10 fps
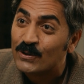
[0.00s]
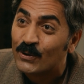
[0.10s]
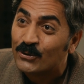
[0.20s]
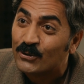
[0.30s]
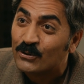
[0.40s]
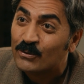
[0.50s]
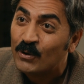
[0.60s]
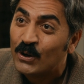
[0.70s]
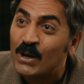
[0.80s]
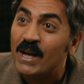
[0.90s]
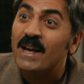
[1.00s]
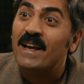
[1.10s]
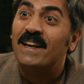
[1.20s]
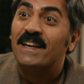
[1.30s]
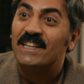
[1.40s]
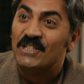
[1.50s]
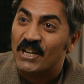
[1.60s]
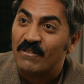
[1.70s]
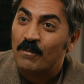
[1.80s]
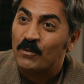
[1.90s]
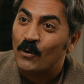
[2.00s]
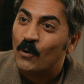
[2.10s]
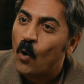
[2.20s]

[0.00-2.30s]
sordunuz mu? Hiç cevap yok.